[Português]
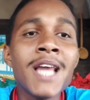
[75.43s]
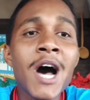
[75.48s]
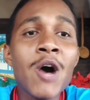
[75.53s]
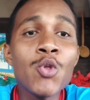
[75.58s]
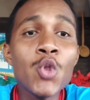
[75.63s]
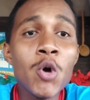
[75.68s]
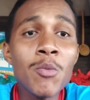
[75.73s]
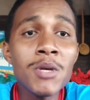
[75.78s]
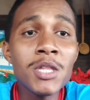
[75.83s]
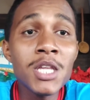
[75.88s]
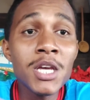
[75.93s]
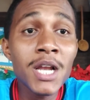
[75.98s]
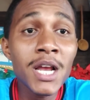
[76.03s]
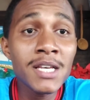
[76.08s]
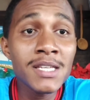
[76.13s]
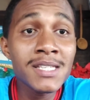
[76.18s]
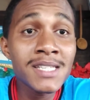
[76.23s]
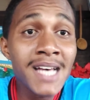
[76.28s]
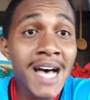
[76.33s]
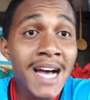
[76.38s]
Tá? O nome dele
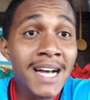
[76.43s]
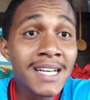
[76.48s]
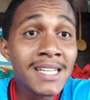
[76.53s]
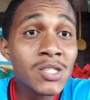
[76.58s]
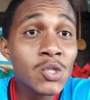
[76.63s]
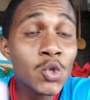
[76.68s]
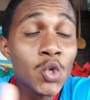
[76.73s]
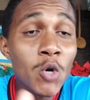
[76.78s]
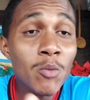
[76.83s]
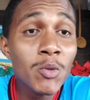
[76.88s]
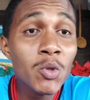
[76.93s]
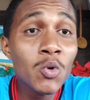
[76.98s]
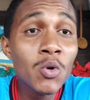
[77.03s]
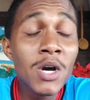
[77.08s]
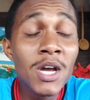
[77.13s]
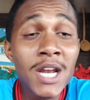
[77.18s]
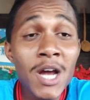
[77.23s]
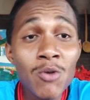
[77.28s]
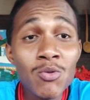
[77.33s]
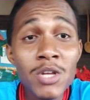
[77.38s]
é Isaacs, o nome
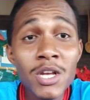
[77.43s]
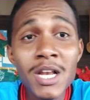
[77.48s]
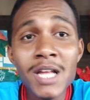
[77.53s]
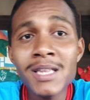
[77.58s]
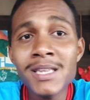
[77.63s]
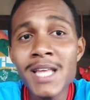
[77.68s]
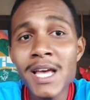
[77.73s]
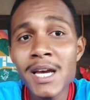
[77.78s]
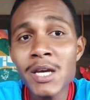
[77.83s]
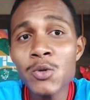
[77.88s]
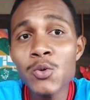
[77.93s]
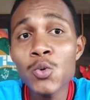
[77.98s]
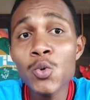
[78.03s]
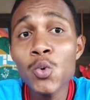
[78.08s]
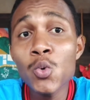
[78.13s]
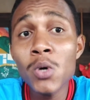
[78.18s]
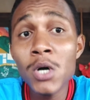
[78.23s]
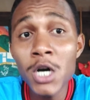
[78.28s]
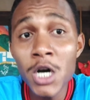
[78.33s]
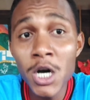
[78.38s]
do canal dele é Técnico
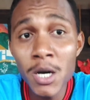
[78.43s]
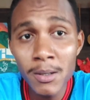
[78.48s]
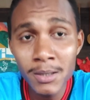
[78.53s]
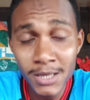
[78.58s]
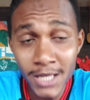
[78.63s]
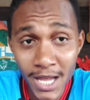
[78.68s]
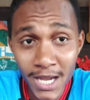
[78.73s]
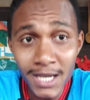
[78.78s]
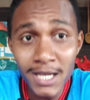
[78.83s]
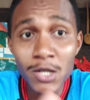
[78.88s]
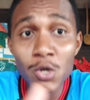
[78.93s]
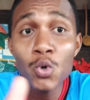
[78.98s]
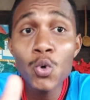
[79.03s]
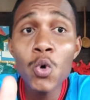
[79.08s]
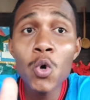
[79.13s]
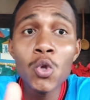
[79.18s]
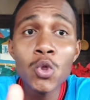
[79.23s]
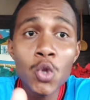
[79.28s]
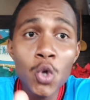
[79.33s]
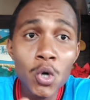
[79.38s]
no,
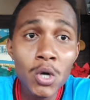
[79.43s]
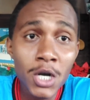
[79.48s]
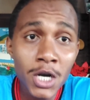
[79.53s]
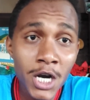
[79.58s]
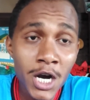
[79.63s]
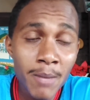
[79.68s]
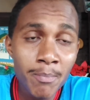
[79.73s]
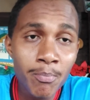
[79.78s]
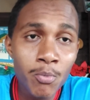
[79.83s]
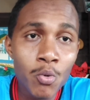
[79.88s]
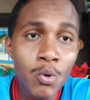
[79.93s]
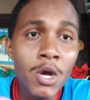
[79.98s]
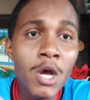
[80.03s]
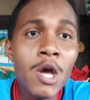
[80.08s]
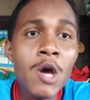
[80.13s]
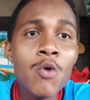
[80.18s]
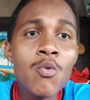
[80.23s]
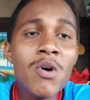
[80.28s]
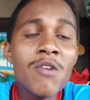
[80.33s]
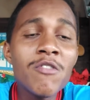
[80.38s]
técnico no Campo,
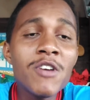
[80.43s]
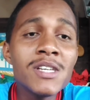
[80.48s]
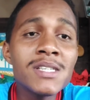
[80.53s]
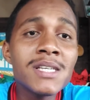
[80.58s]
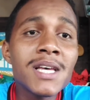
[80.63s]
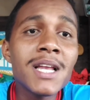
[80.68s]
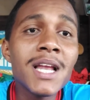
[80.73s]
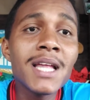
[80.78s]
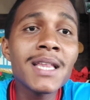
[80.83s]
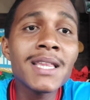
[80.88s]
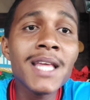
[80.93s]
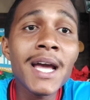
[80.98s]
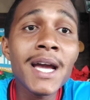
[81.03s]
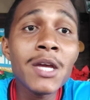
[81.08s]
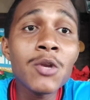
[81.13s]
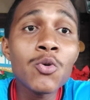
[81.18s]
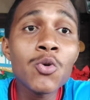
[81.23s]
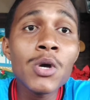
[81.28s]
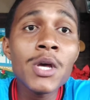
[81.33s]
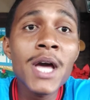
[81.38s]
uma vez que ele é
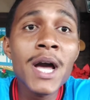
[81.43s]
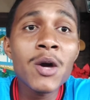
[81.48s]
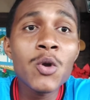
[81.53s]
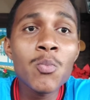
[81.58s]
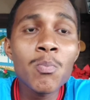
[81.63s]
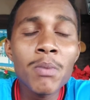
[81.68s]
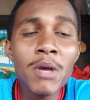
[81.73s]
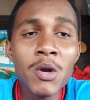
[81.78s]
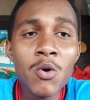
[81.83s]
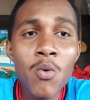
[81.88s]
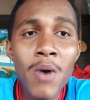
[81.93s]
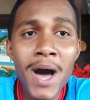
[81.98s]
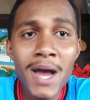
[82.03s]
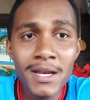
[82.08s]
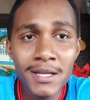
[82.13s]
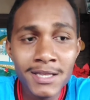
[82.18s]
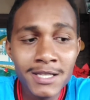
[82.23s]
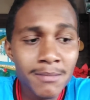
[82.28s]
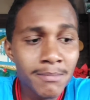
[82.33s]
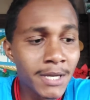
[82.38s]
técnico em
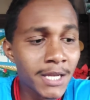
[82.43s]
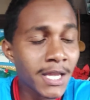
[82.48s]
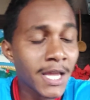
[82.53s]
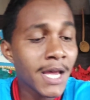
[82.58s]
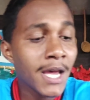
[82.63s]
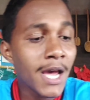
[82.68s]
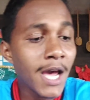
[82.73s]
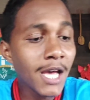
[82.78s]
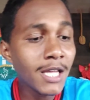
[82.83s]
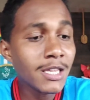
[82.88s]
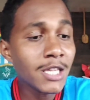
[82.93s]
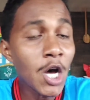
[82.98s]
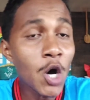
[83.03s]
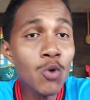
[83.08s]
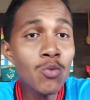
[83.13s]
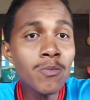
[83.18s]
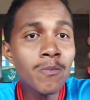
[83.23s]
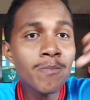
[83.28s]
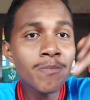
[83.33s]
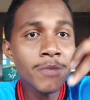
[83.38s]
agropecuária também.
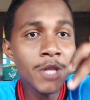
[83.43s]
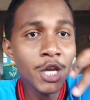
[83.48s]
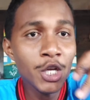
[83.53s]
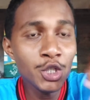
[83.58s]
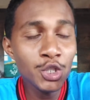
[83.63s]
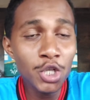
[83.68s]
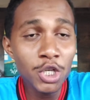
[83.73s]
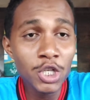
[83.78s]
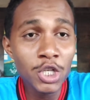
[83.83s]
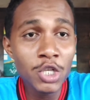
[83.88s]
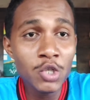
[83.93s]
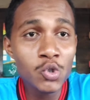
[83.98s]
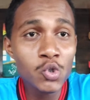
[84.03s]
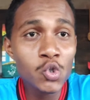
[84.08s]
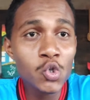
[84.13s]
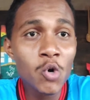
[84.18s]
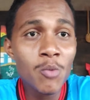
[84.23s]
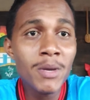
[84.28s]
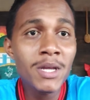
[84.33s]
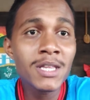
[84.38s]
Então, deixa aqui
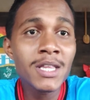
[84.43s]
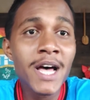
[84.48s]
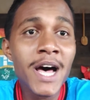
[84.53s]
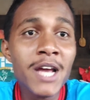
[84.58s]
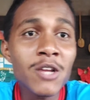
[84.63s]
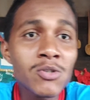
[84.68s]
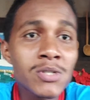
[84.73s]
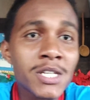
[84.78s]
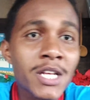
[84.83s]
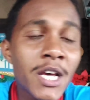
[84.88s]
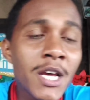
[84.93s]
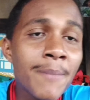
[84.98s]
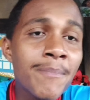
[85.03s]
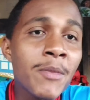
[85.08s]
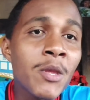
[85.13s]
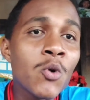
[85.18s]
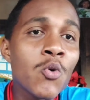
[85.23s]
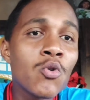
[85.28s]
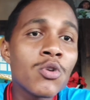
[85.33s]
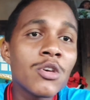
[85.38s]
nos comentários
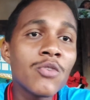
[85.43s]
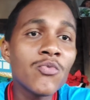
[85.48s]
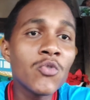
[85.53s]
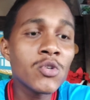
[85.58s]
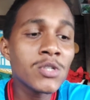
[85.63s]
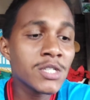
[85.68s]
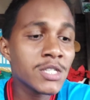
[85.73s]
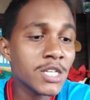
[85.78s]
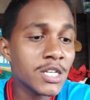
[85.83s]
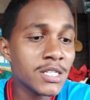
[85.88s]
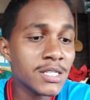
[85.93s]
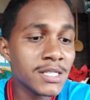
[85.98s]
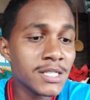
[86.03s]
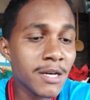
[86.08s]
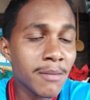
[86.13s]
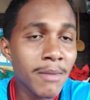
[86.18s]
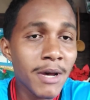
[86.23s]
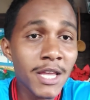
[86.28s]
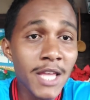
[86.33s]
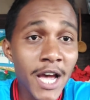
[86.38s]
né, o que vocês
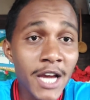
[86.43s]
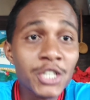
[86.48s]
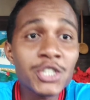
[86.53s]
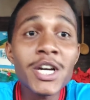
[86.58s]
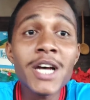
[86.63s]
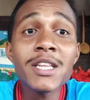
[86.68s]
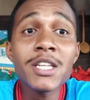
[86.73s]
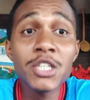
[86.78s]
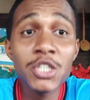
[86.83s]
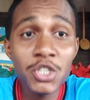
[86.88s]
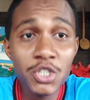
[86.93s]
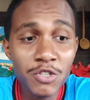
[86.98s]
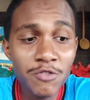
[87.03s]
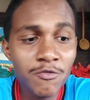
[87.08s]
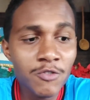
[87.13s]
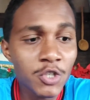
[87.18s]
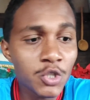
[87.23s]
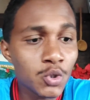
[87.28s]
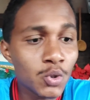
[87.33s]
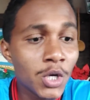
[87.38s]
também acharam
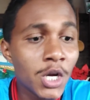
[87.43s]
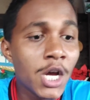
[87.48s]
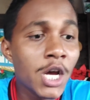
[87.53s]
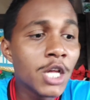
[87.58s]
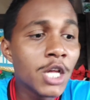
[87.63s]
deste vídeo.